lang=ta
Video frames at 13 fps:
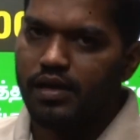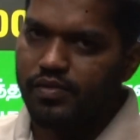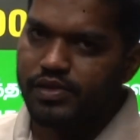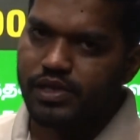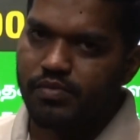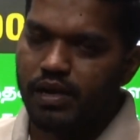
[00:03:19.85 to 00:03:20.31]

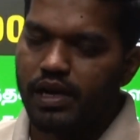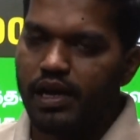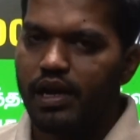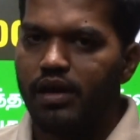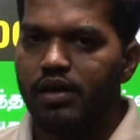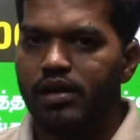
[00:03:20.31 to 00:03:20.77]
விஷயமான
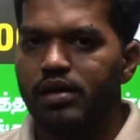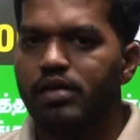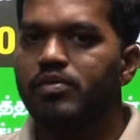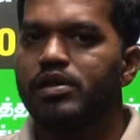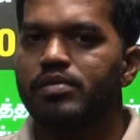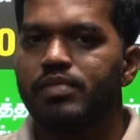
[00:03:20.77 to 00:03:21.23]
எல்லா
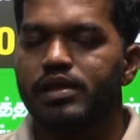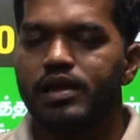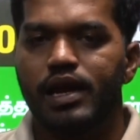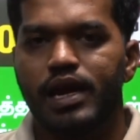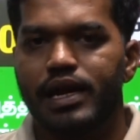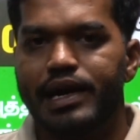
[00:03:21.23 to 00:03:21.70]
வந்து
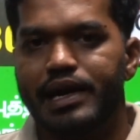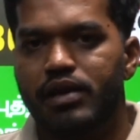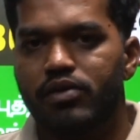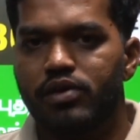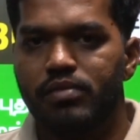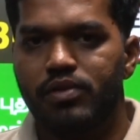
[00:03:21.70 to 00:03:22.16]
பார்த்திங்கன்னா எல்லா
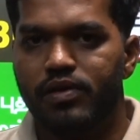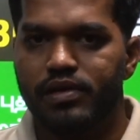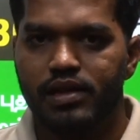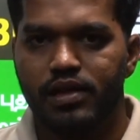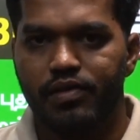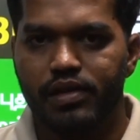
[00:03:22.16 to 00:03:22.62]
டேட்டாவும் நமக்கு
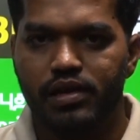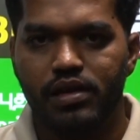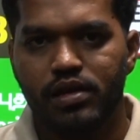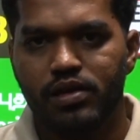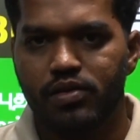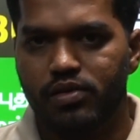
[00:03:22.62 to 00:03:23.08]
வந்து இதில் வந்து
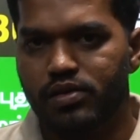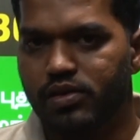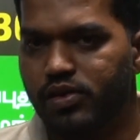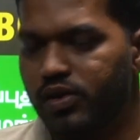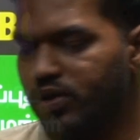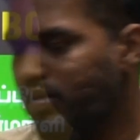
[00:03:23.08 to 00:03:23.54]

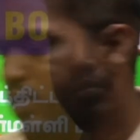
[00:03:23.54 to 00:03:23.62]
கொடுத்துருக்குறோம்